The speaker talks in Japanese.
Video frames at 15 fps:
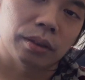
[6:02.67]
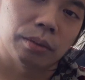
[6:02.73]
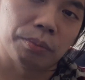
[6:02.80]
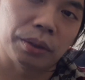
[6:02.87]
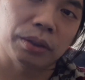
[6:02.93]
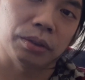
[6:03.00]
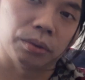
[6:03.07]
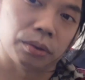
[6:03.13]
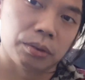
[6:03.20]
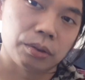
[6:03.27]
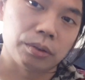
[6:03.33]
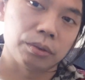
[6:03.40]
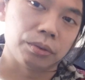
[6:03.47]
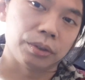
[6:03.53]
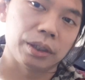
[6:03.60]
ビッシュの
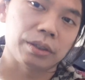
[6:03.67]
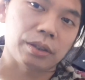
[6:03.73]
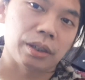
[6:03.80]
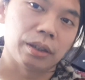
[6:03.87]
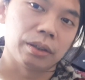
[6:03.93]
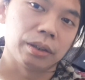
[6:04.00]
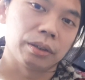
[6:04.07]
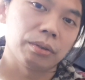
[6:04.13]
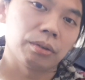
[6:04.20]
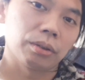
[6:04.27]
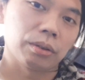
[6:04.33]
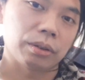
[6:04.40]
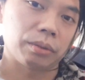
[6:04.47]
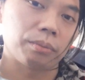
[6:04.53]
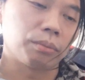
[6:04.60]
振り付け
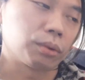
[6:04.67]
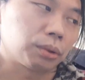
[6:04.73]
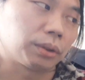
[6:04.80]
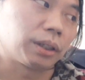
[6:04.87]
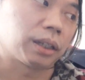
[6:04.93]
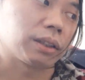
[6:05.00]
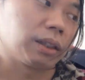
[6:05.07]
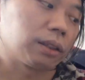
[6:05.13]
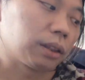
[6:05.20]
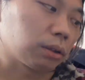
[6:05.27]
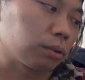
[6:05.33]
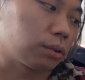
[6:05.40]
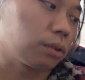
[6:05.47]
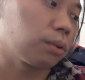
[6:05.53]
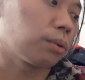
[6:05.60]
の元になっていった
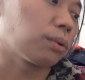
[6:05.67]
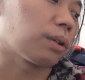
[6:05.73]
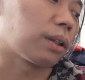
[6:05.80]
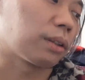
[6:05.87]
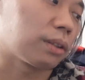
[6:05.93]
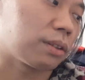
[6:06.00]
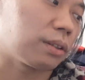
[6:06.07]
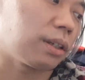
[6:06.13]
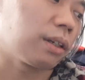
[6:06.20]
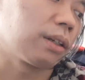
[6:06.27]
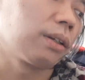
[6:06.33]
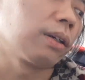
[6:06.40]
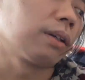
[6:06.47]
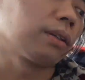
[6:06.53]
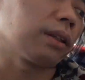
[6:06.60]
と。そういうことなんですね。
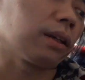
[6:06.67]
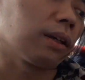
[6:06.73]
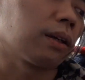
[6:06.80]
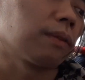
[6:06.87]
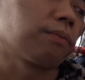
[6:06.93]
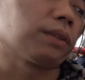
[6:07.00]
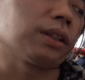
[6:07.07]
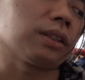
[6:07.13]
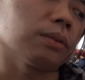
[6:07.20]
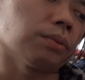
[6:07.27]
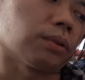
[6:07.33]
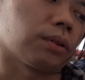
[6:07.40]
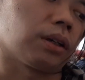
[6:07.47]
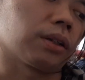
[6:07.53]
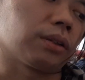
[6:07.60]
で、一部
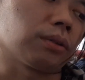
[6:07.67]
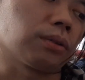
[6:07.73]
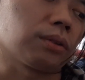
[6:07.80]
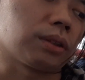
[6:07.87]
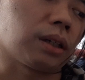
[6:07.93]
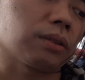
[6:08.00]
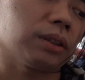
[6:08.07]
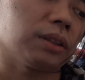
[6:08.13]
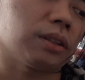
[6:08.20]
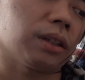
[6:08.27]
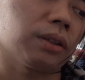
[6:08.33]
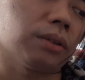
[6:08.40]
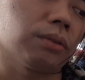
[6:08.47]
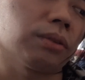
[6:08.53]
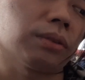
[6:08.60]
の楽曲の作詞
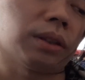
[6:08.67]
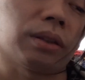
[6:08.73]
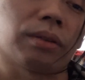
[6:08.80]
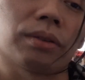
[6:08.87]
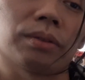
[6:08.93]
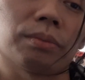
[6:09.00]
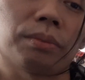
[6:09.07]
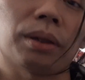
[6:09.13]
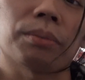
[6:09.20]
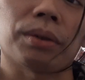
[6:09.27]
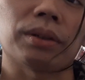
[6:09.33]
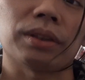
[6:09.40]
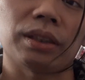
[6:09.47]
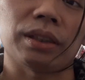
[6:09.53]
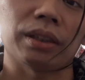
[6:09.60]
作曲っていうのは
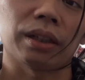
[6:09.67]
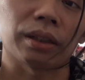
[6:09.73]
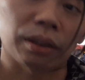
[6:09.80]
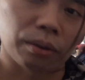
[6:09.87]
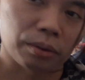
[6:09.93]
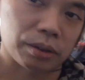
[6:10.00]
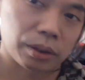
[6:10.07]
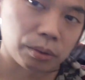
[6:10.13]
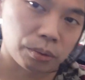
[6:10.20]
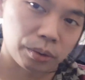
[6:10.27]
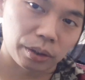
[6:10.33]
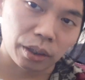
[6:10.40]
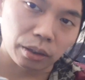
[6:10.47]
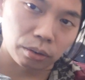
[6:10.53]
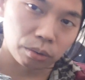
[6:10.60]
メンバー自身がやってるんですけど、こ
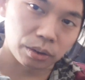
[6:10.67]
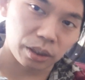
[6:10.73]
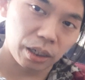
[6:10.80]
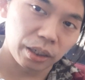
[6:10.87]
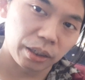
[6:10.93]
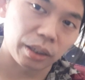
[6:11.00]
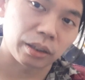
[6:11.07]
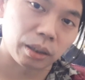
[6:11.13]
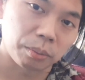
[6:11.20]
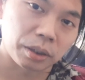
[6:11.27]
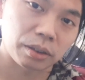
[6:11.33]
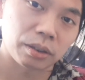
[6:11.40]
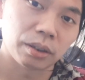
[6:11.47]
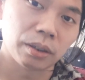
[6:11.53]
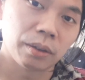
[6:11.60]
れなんと全員やってま
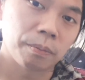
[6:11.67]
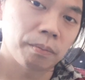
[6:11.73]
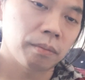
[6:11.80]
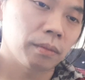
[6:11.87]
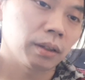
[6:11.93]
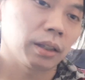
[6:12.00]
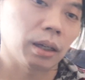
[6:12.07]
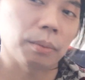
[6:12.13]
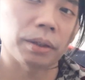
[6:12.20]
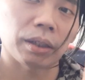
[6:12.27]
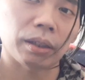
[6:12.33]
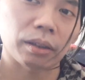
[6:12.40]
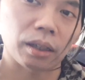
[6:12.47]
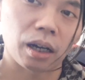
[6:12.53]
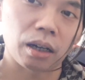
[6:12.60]
す。辞めて
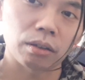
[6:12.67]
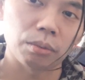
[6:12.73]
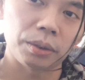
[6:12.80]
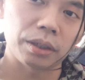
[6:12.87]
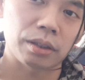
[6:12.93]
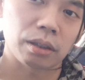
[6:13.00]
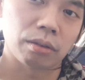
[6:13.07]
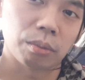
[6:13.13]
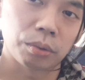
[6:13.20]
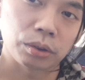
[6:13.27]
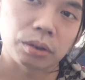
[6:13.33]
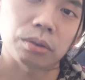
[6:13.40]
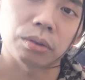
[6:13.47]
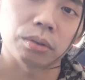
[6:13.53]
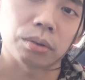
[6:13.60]
いったハグミーさんはも
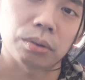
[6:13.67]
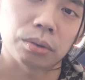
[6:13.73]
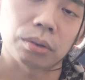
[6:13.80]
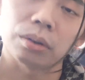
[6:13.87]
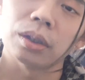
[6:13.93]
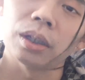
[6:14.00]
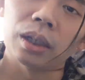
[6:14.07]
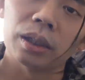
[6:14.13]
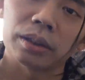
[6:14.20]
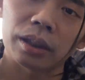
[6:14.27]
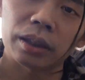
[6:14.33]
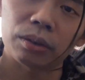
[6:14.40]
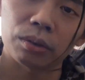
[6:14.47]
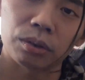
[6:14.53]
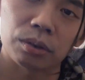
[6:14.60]
ちろんのこと、
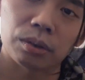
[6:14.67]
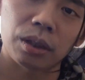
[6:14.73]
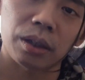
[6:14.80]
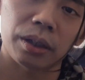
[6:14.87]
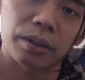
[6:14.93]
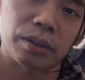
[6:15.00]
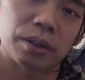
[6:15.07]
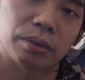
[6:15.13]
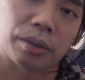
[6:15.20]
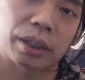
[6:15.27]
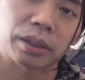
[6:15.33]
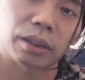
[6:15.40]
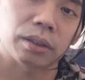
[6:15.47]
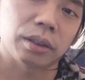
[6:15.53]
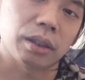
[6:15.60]
最初数ヶ月で抜
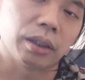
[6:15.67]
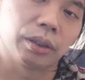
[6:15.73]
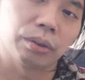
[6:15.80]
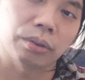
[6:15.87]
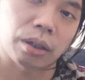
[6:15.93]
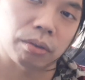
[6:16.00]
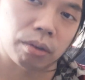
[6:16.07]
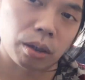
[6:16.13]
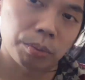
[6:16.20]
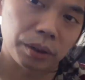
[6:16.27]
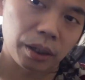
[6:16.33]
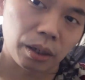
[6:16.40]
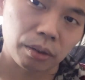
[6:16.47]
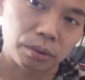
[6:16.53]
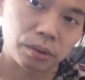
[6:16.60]
けちゃった
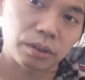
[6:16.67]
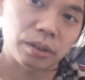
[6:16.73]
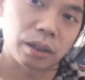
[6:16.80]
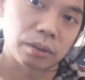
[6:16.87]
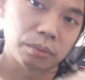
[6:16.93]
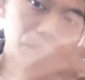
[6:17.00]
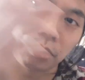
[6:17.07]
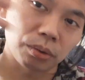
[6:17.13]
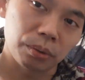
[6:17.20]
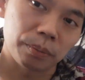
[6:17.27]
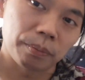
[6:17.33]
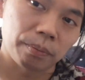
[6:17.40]
ユカコラブデラックスさんの